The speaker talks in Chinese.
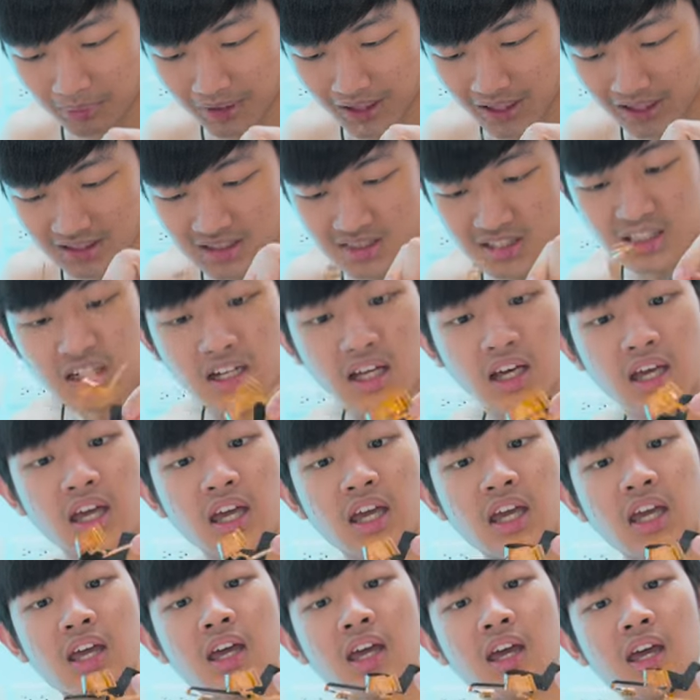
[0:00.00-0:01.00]
拔起来。
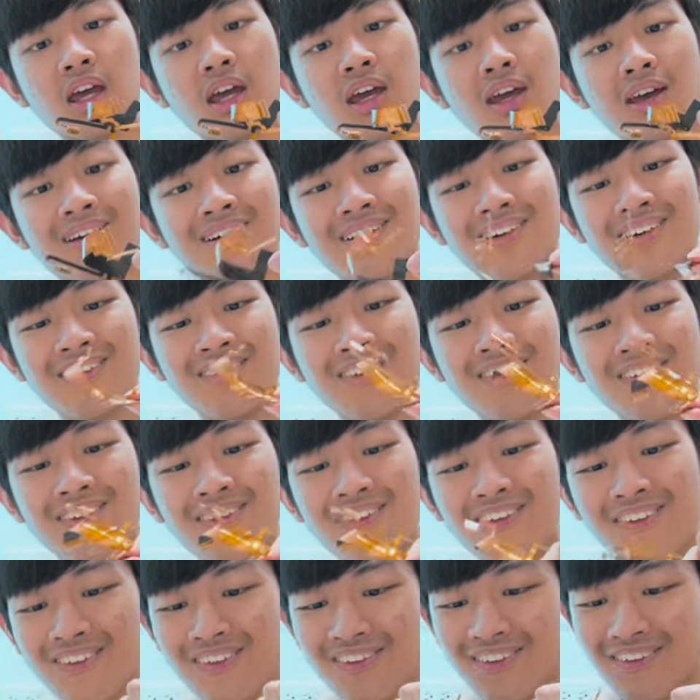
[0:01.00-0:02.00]
吼吼
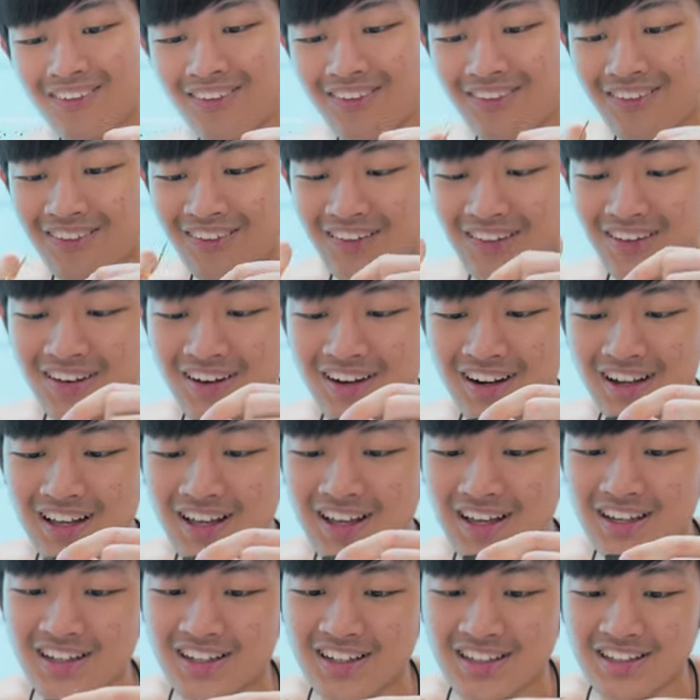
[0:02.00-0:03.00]
吼！
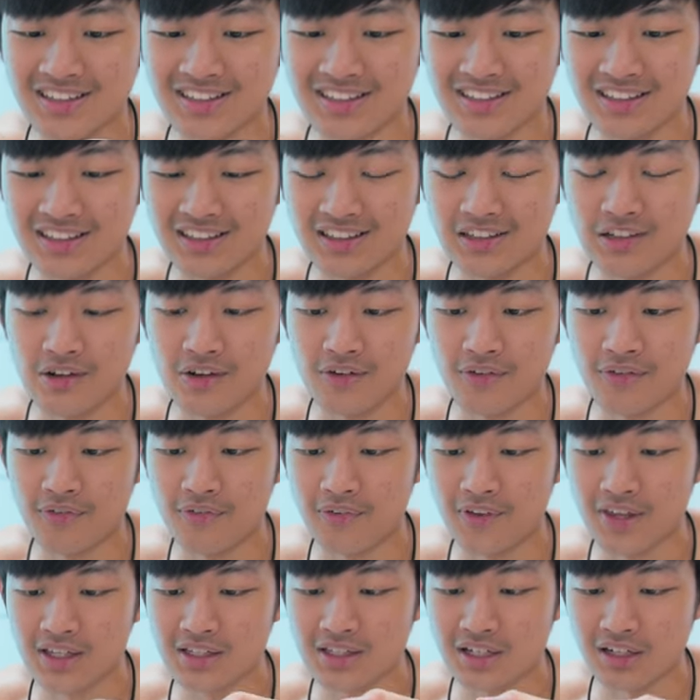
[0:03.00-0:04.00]
这个
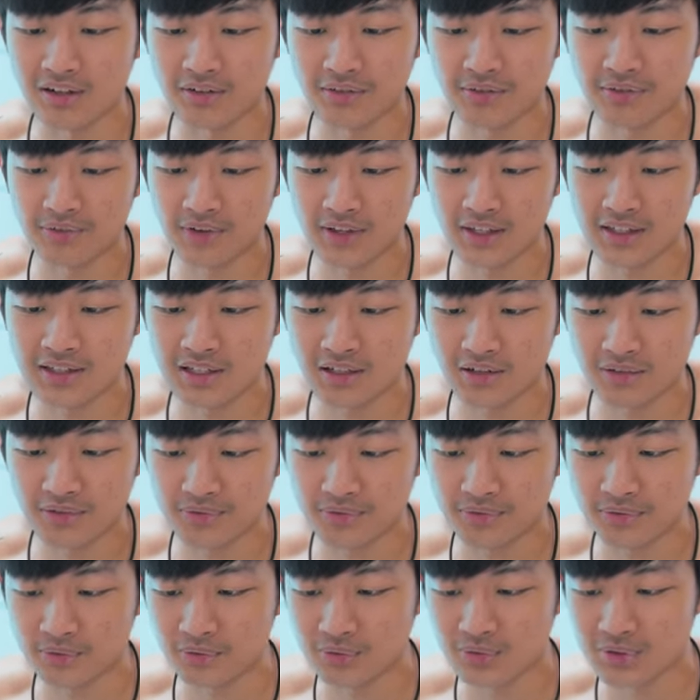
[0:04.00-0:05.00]
非常非常
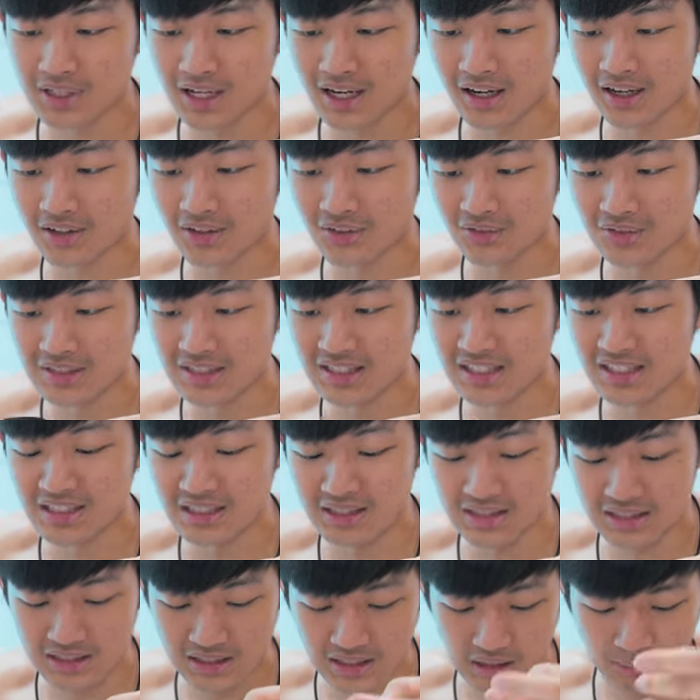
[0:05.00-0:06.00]
复杂又精
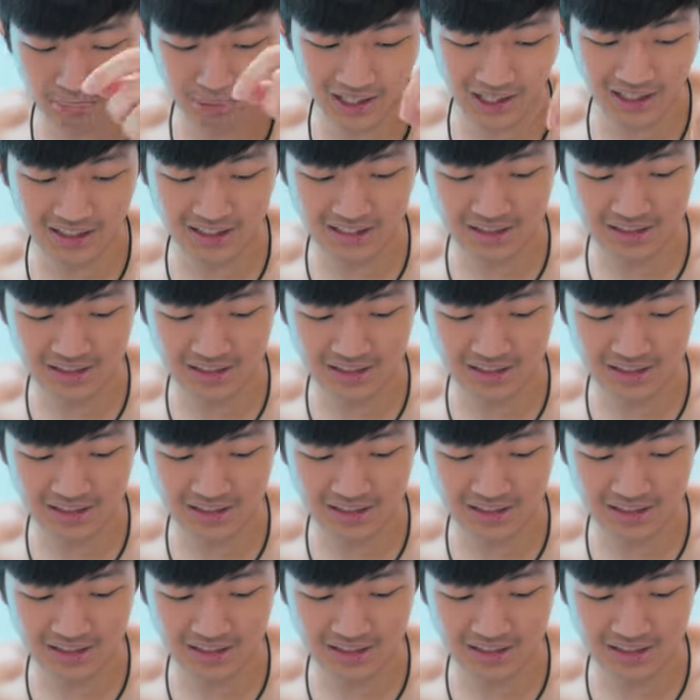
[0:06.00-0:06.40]
细的排